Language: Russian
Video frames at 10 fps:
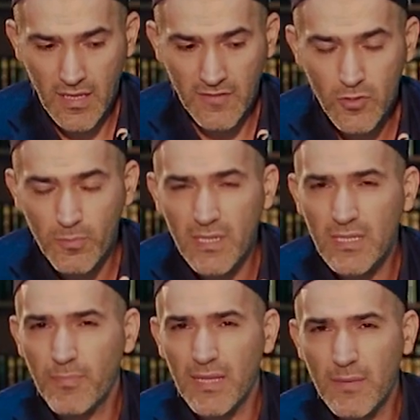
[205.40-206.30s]
А
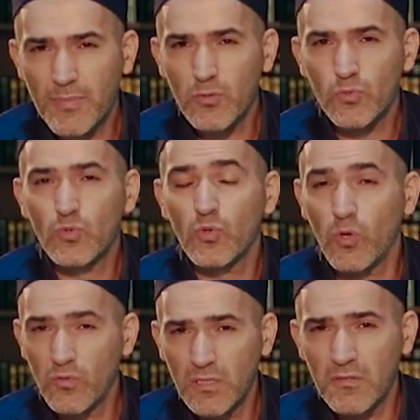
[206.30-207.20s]
вступление под опеку
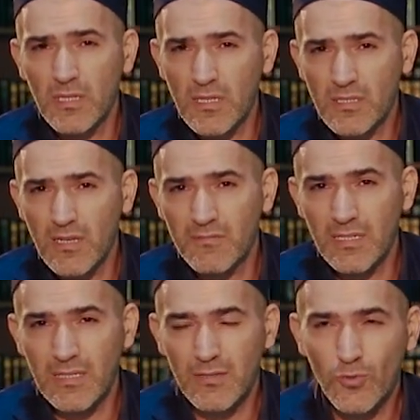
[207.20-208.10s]
духовного
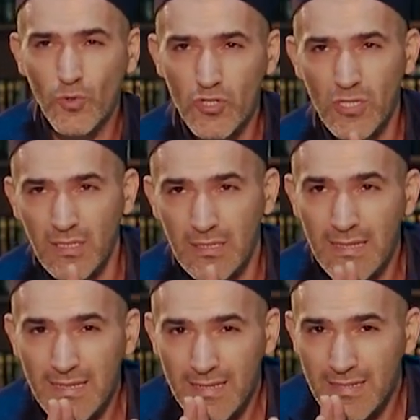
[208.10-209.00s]
наставника, точно
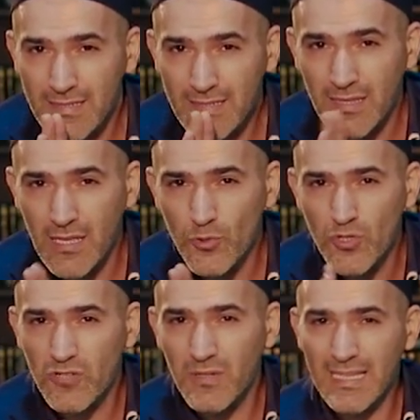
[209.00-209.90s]

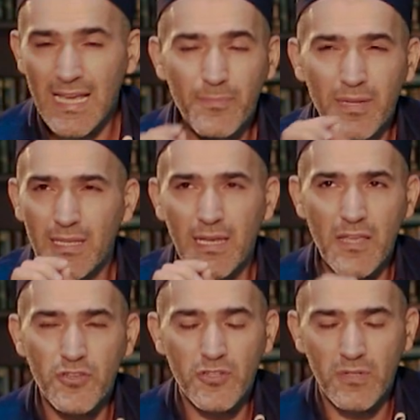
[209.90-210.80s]
задающего и
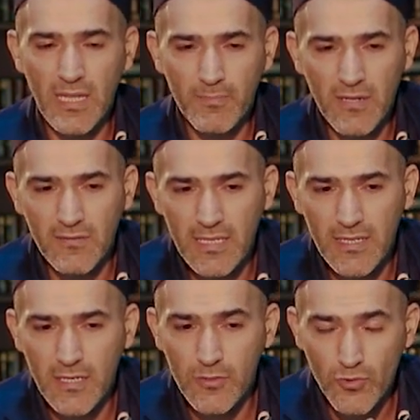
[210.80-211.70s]
определяющего
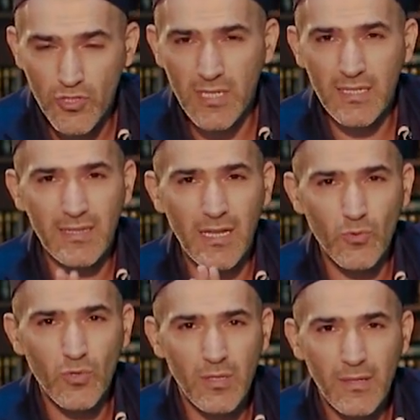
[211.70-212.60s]
направление изучения
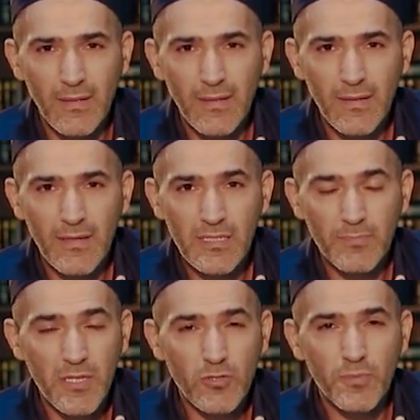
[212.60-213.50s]
наук,
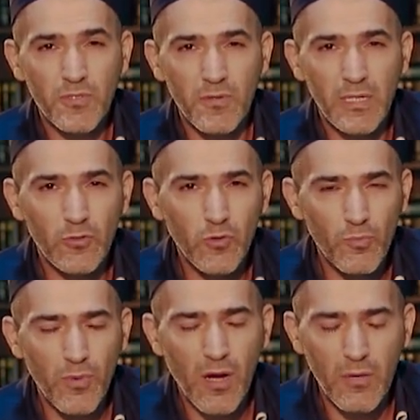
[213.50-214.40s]
способствовали
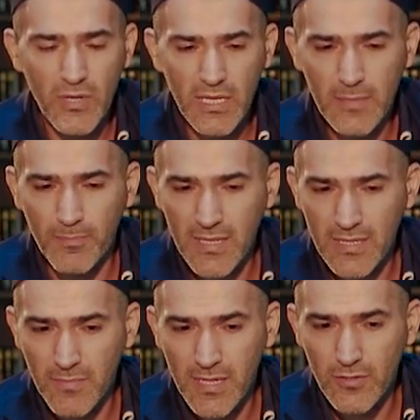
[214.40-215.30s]
глубокому их
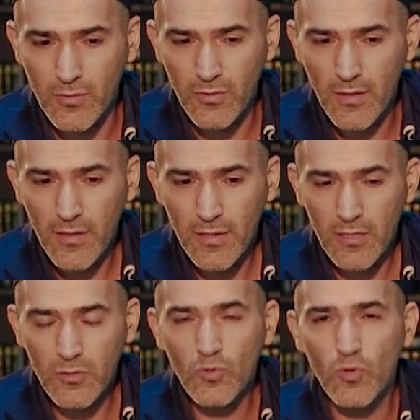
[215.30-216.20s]
пониманию
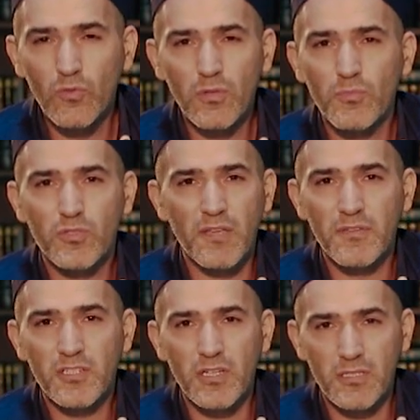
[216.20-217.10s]
и духовному
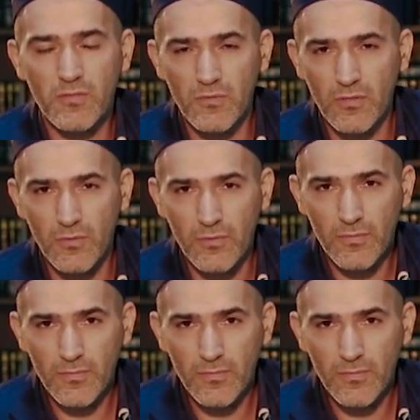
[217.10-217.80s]
совершенствованию.